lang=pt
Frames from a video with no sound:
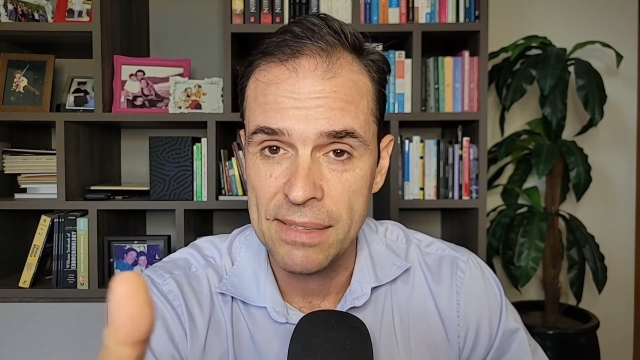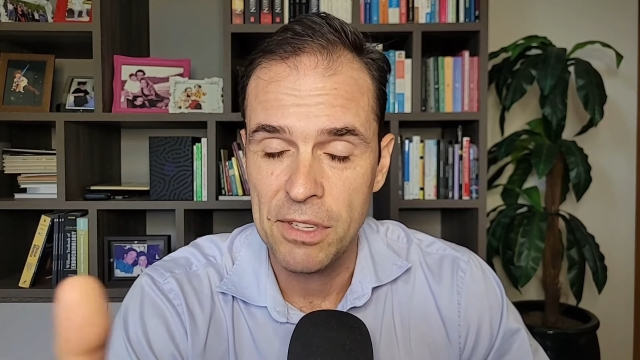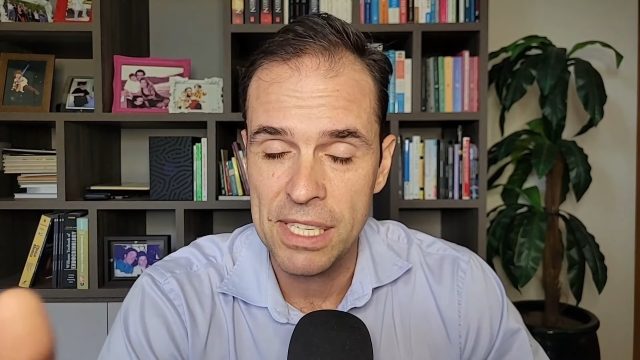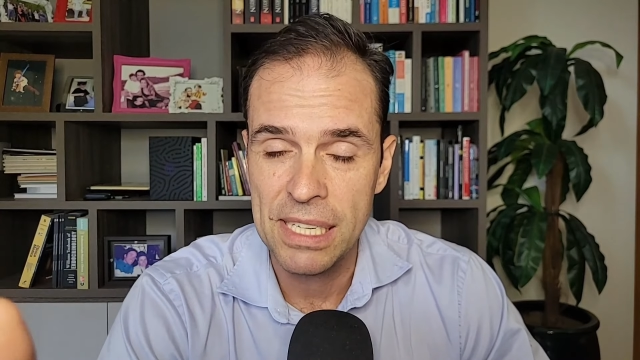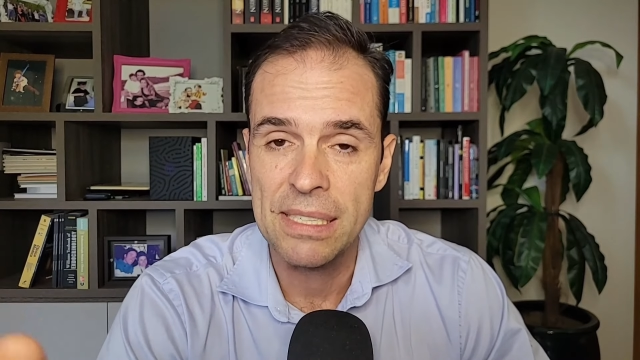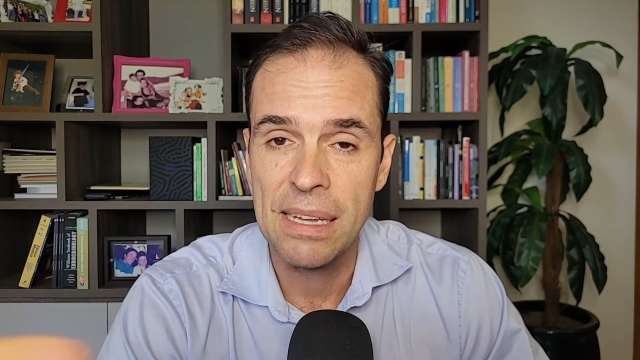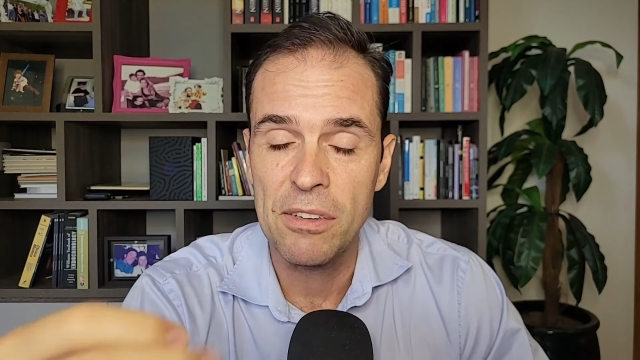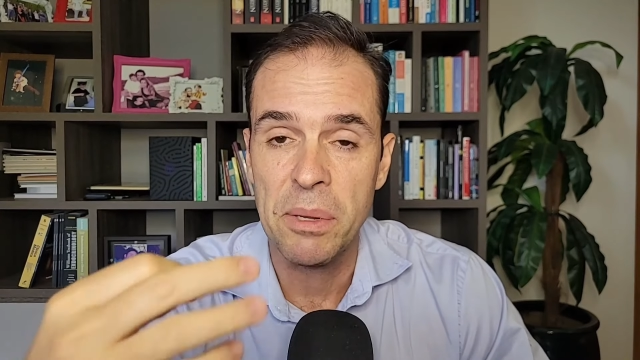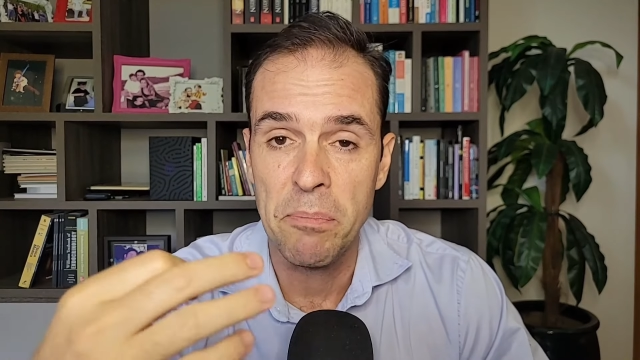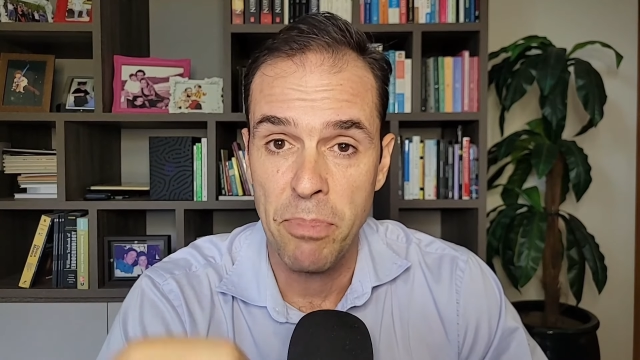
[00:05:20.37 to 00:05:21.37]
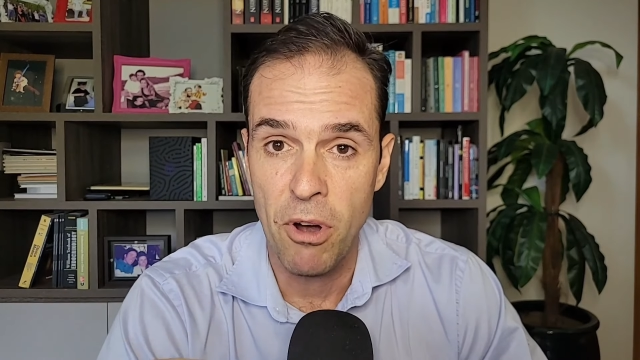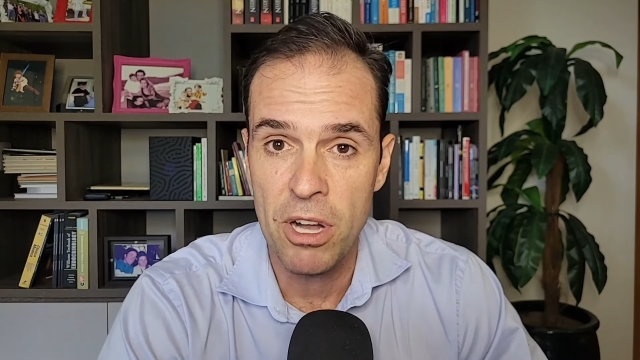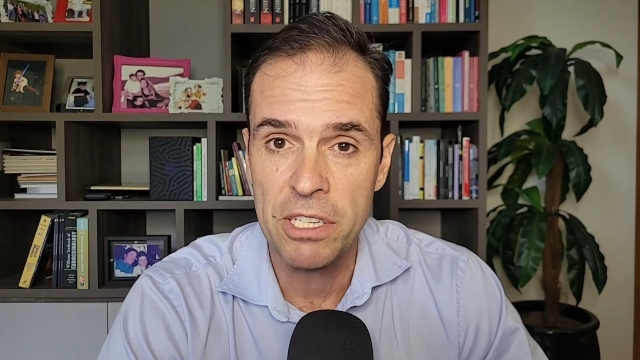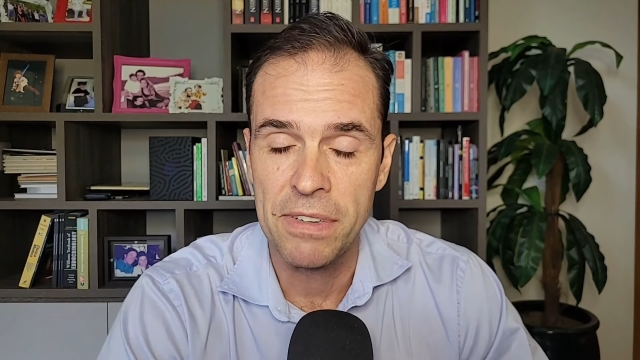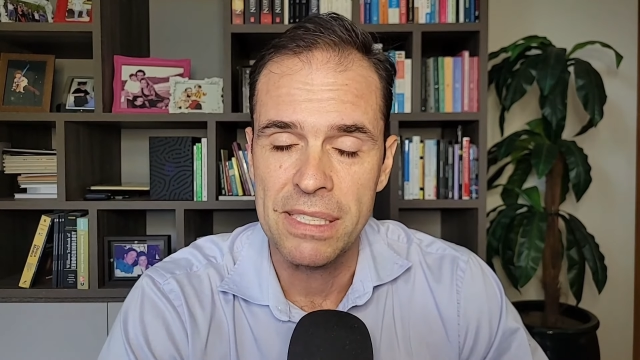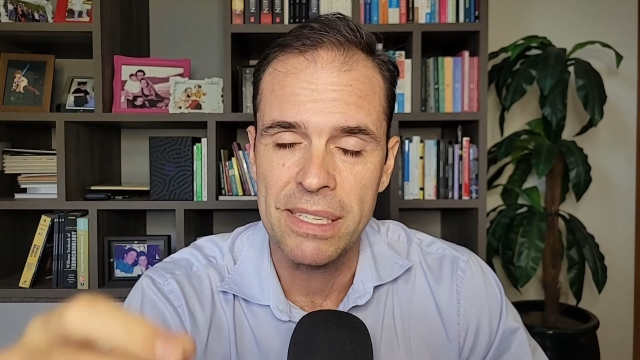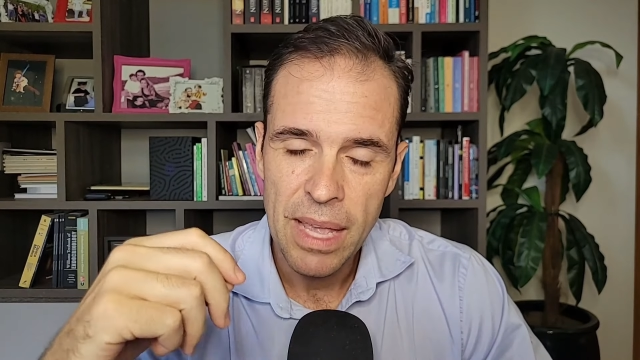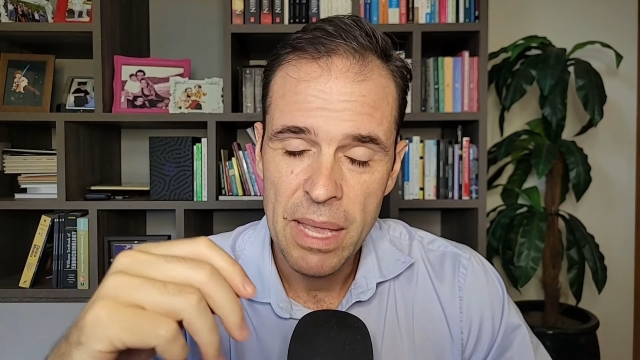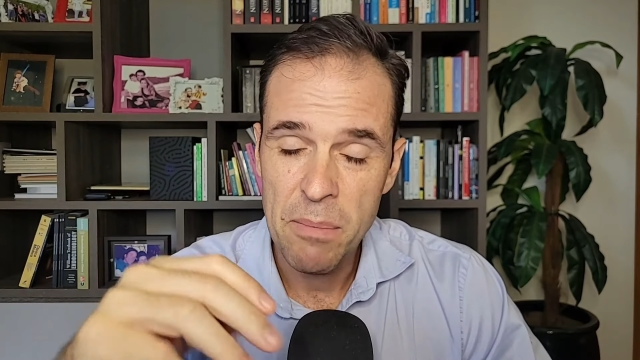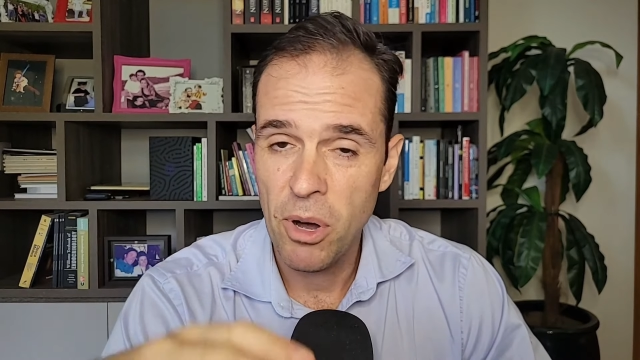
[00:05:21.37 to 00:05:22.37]
Se você quiser, você pode
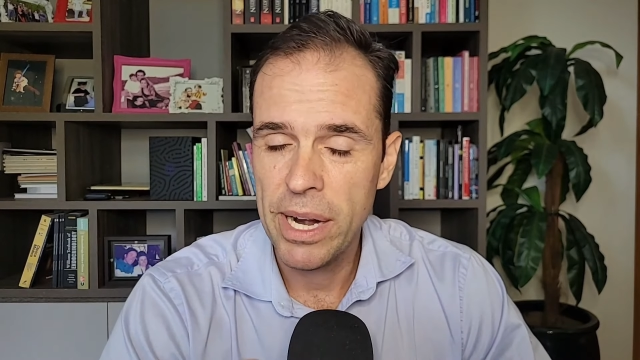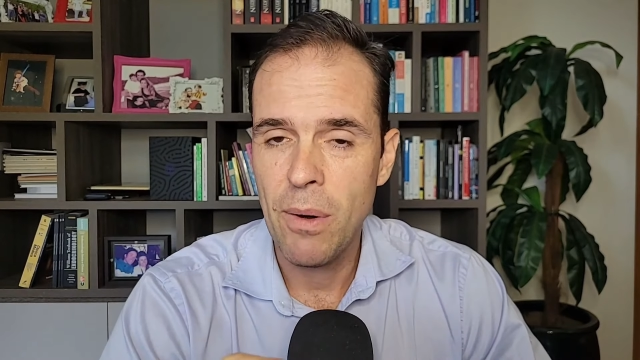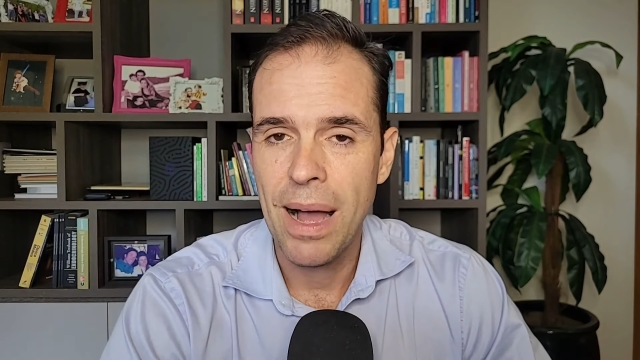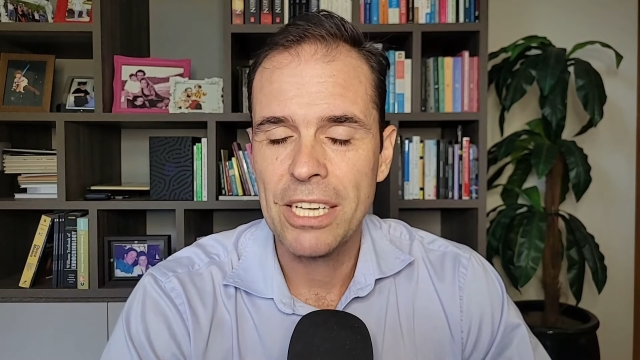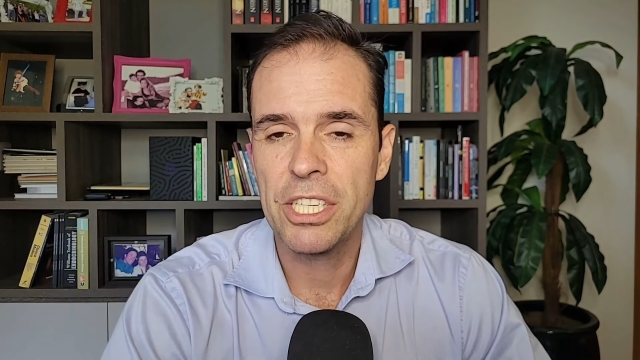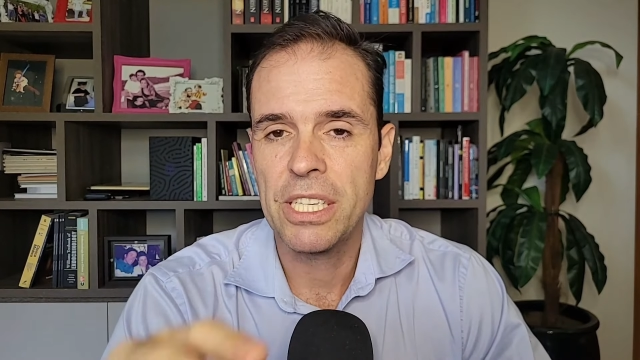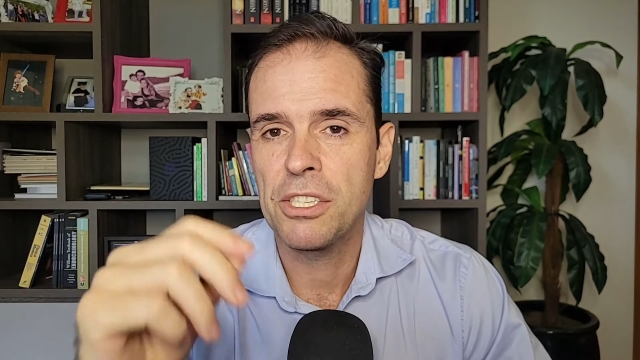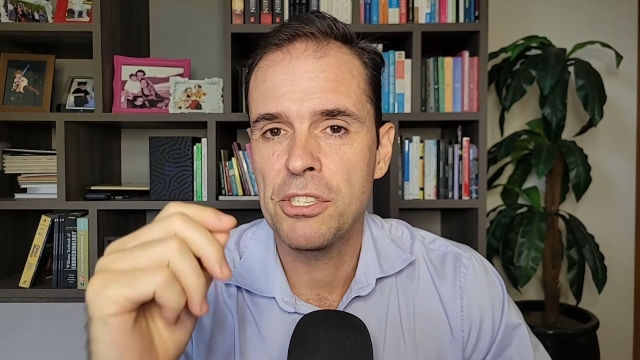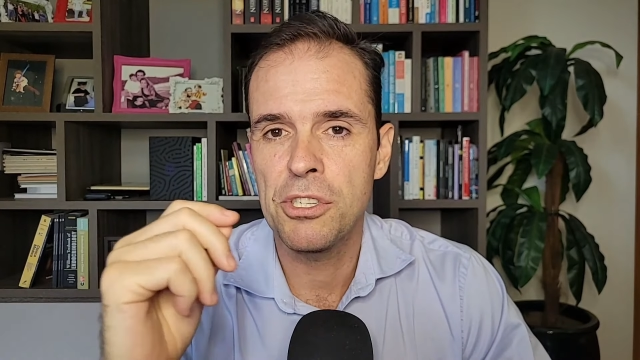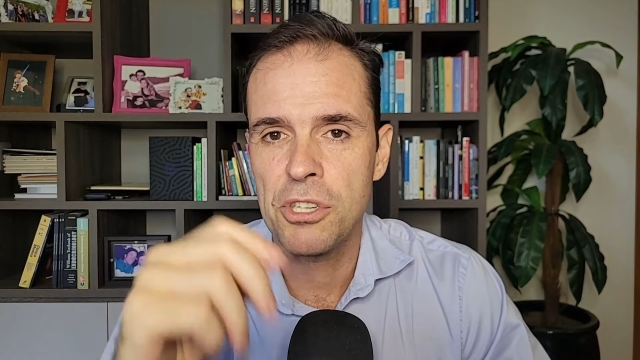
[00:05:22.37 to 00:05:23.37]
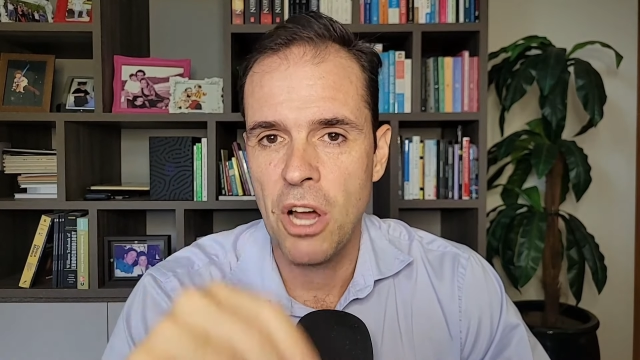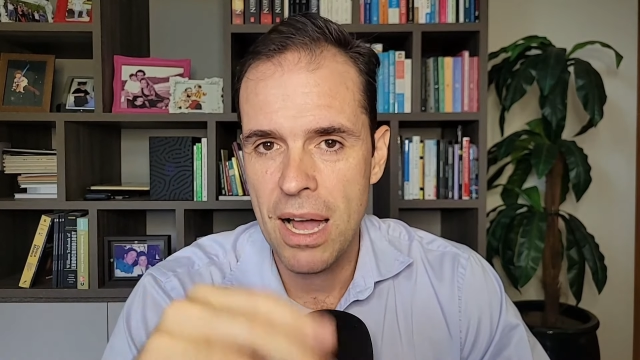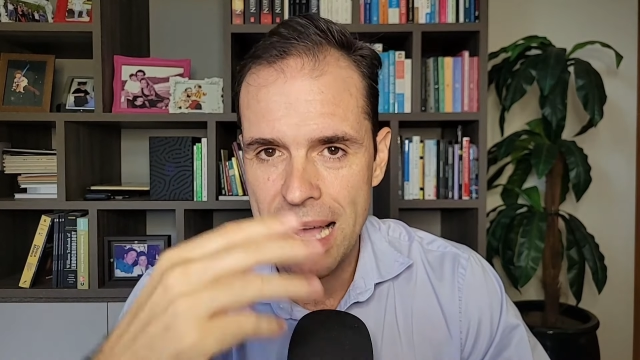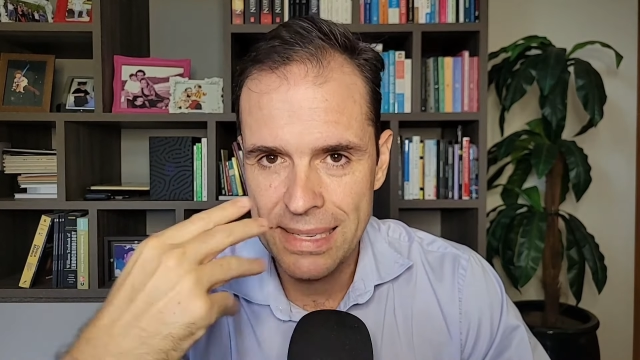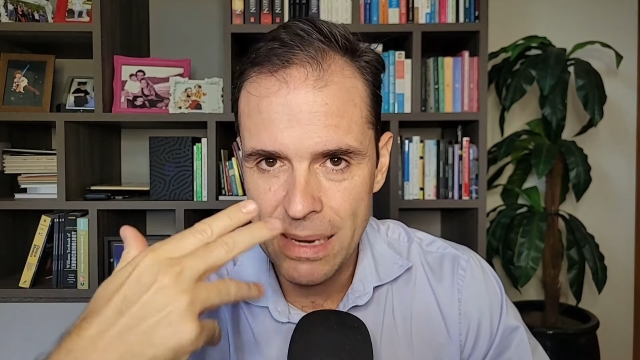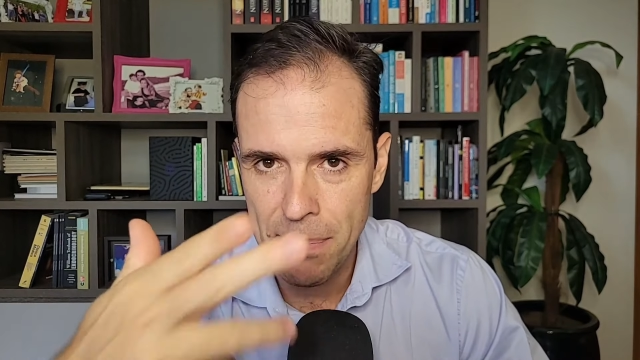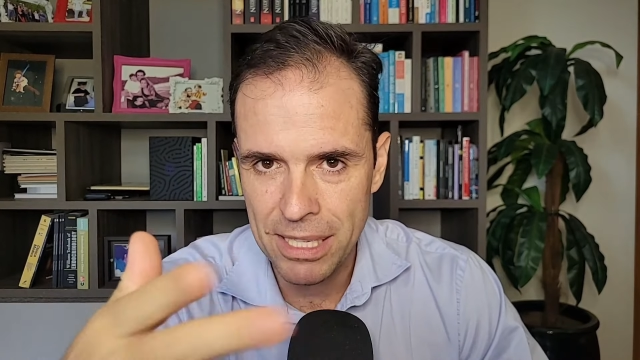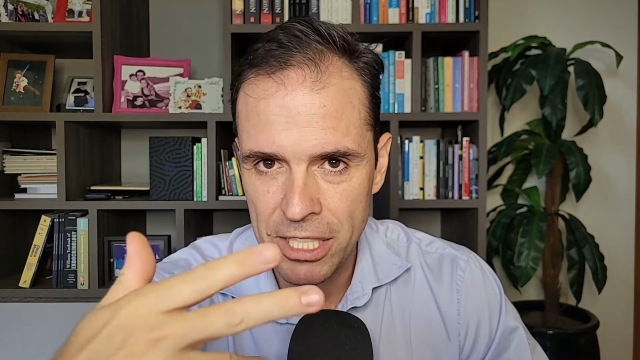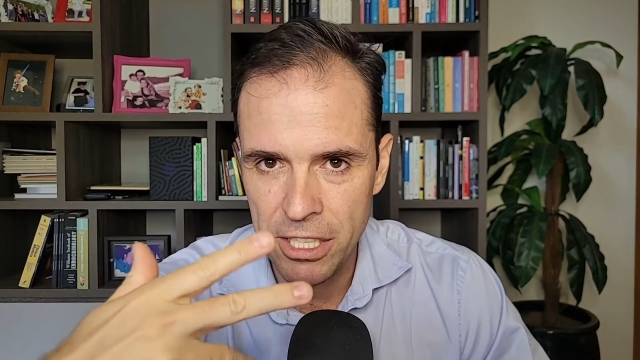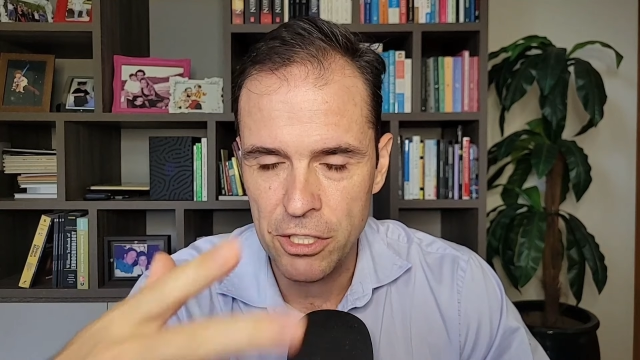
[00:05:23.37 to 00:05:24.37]
fazer. Embora eu ache que só essa
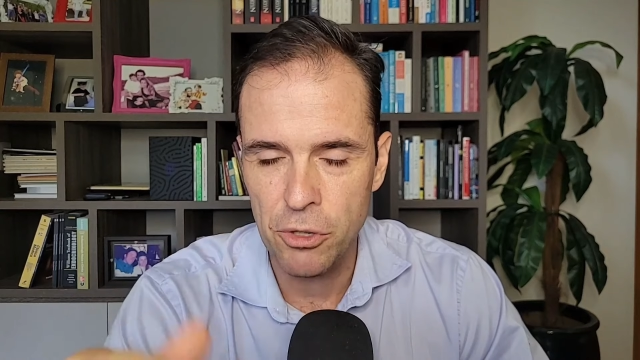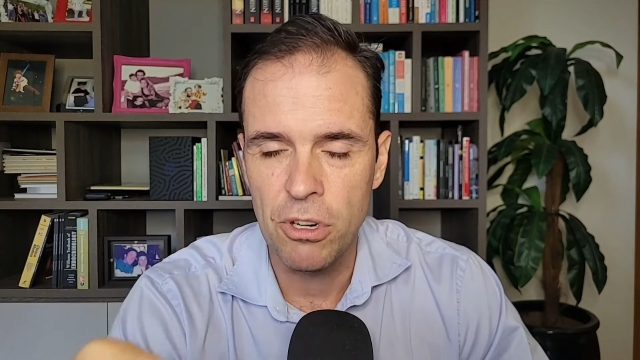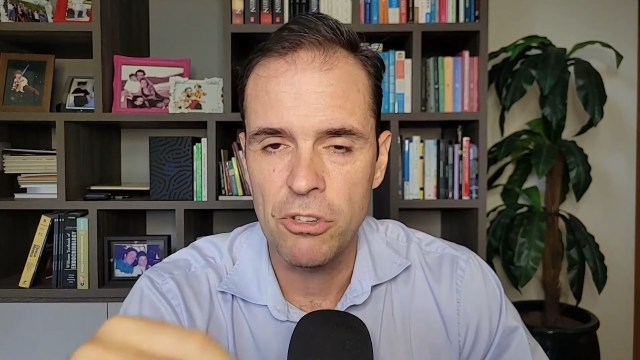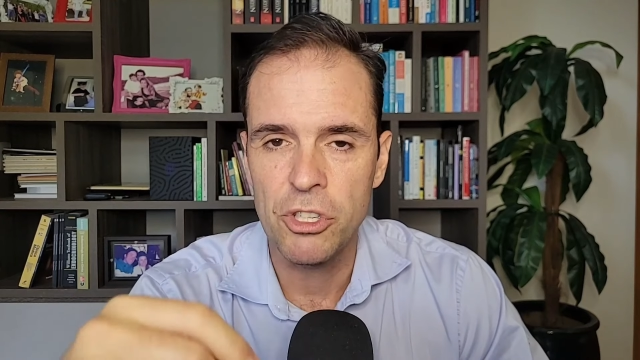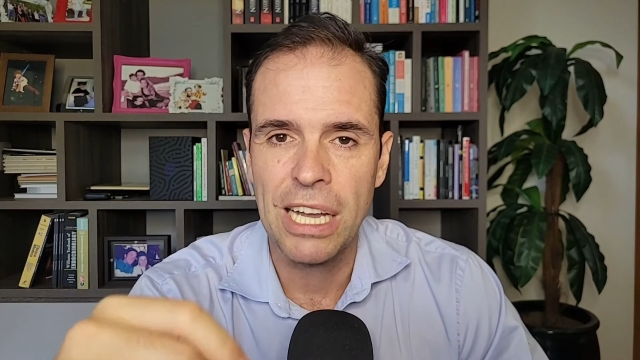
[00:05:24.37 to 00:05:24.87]
batida de olho já